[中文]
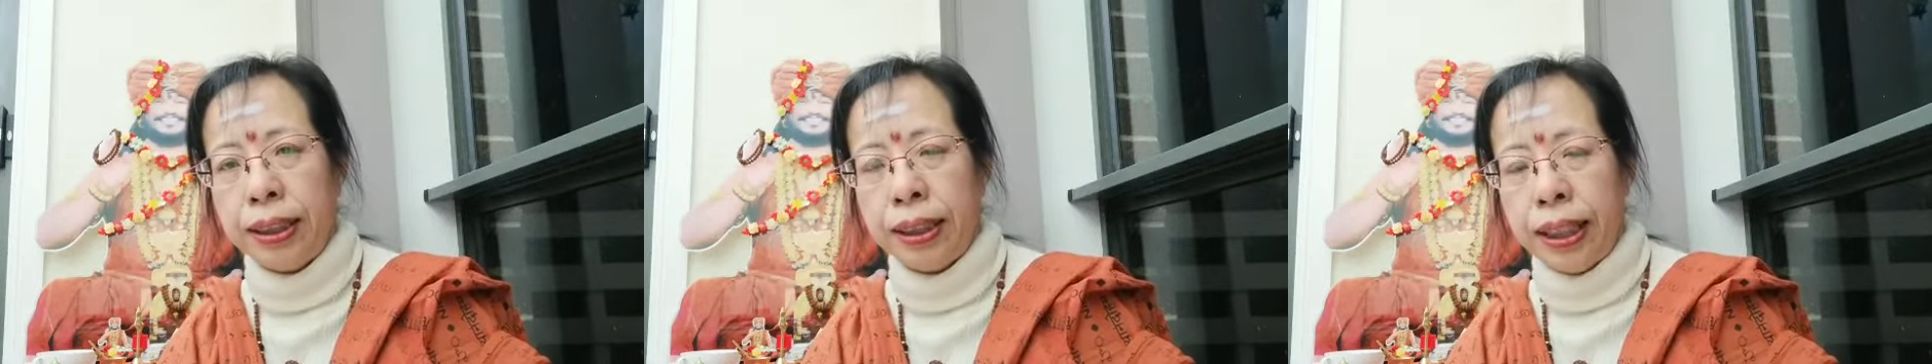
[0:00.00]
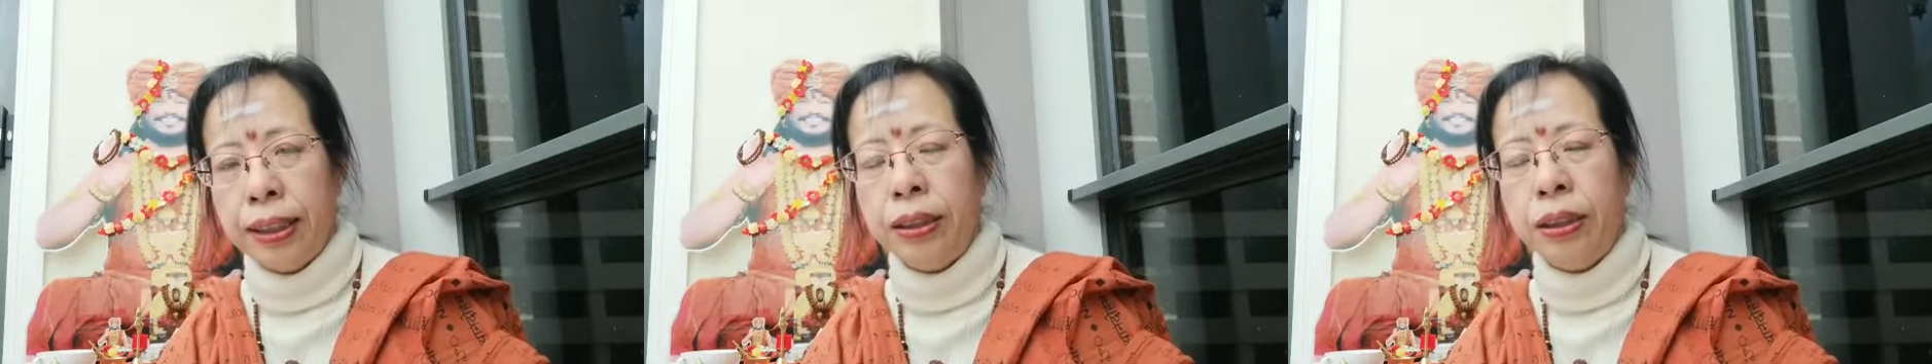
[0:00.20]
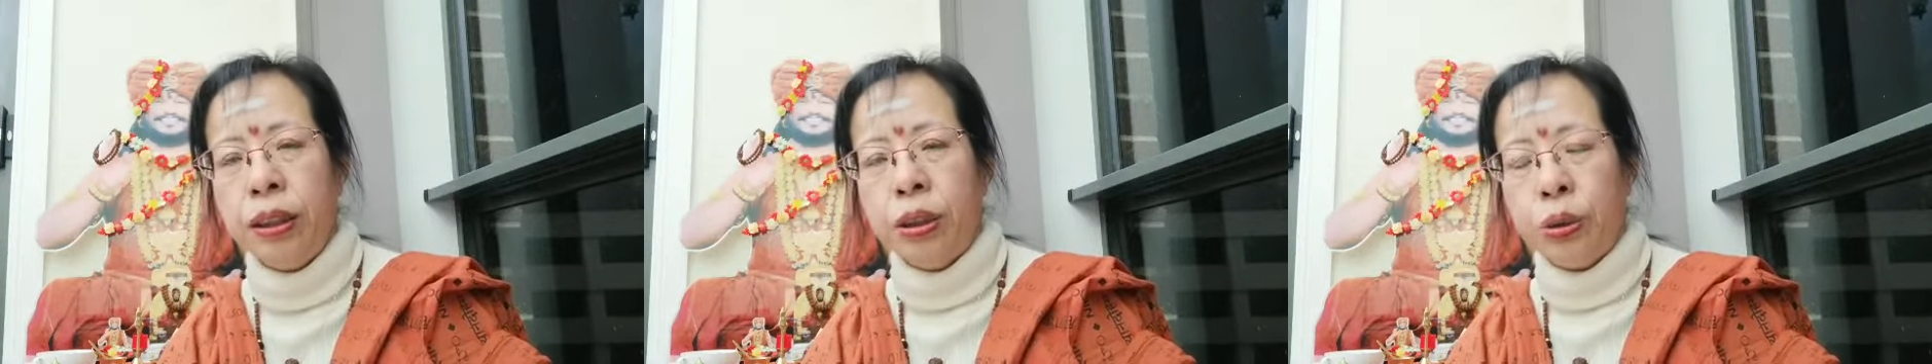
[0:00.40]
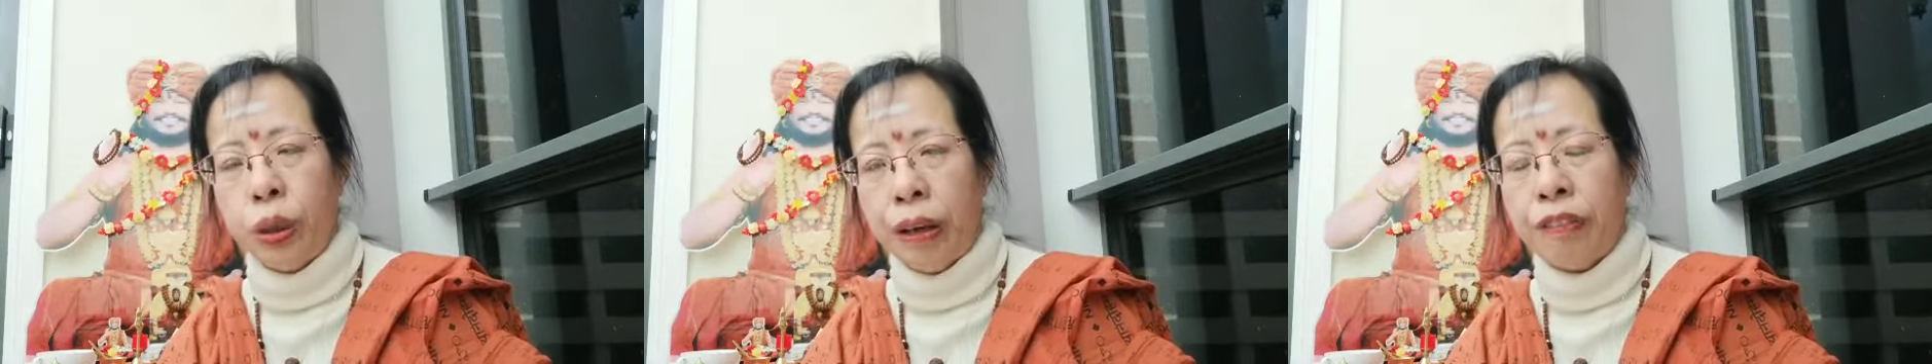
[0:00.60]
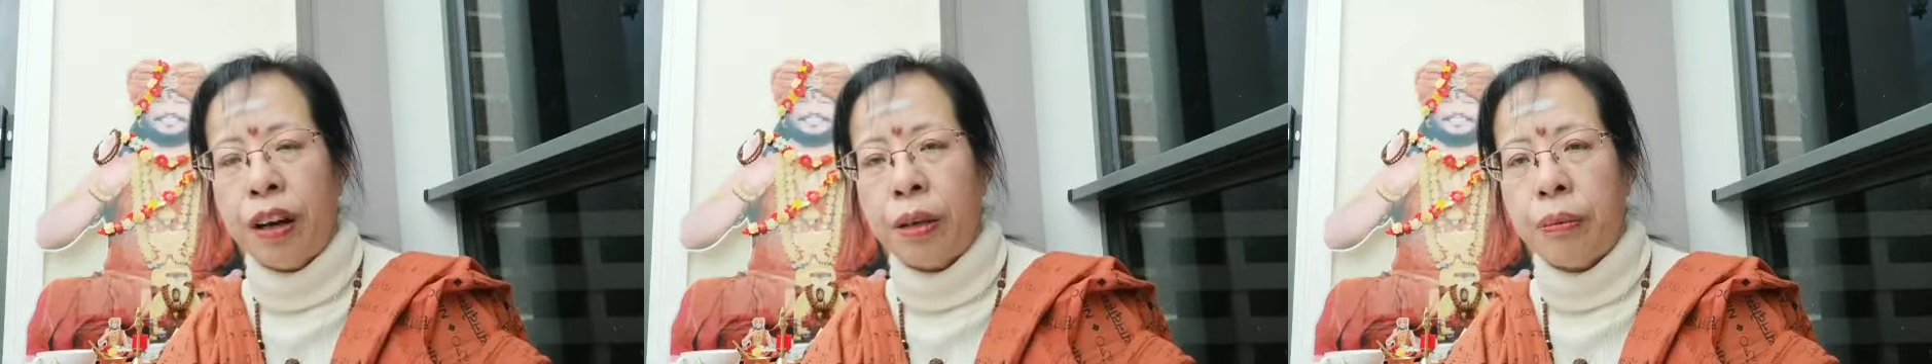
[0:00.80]
灵
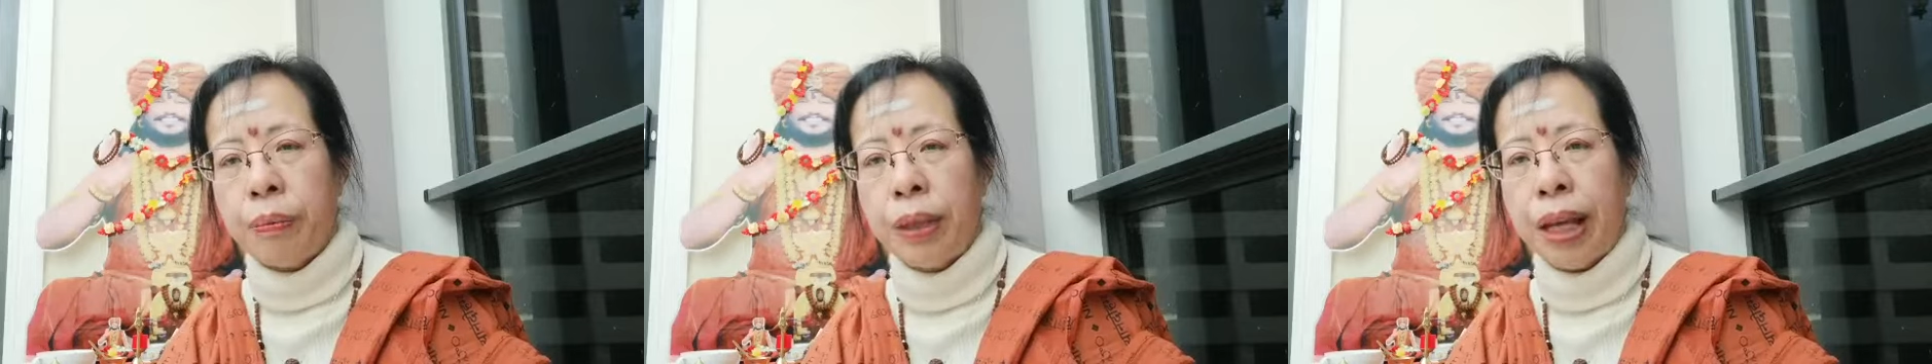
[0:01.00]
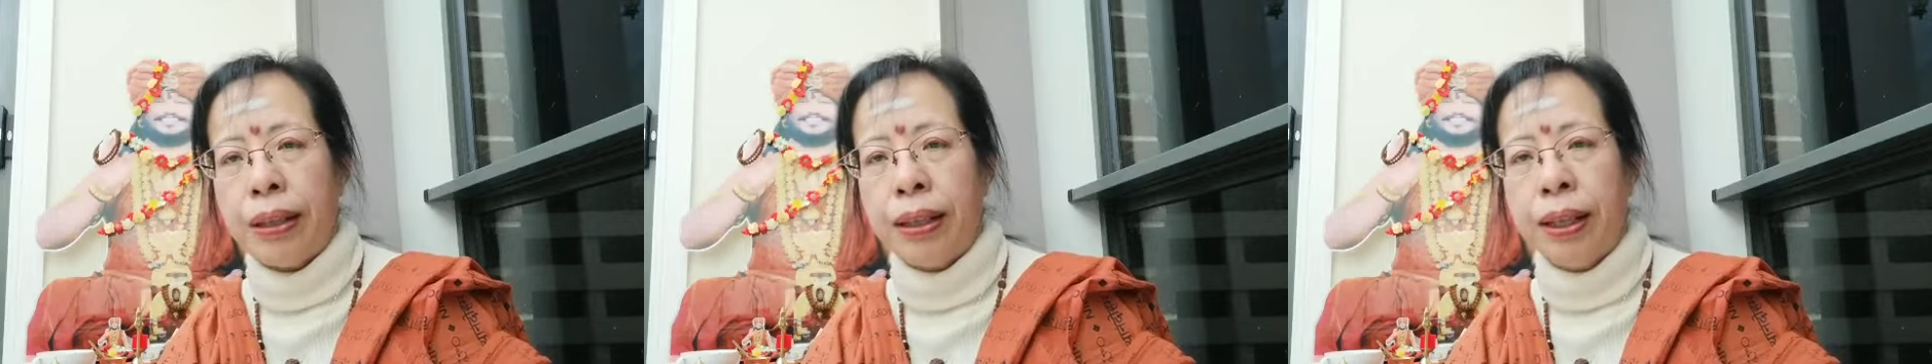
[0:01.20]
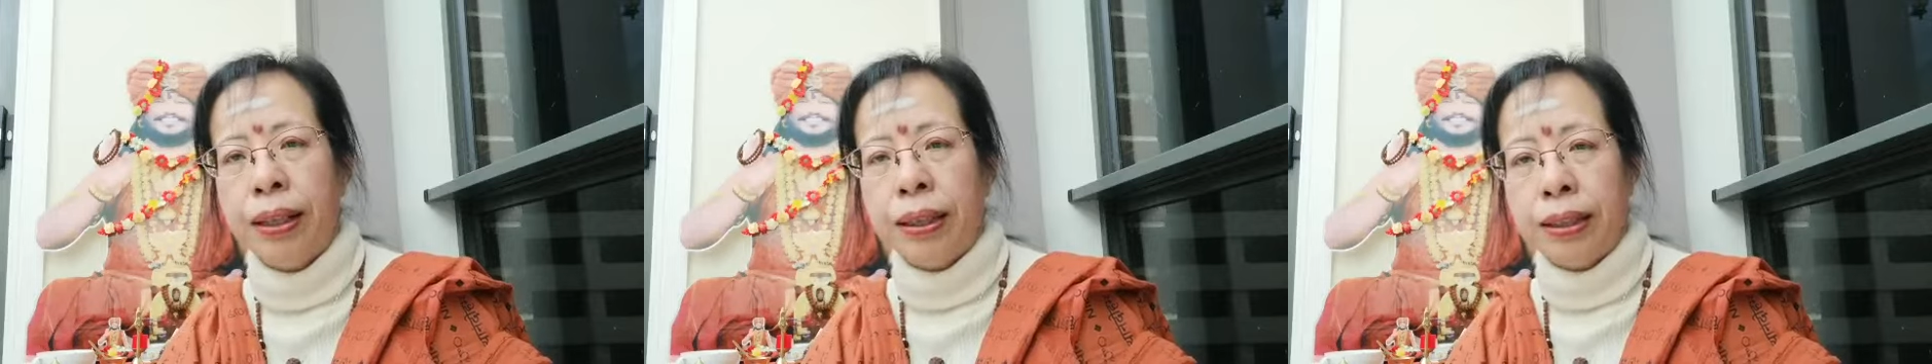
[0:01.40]
全方面的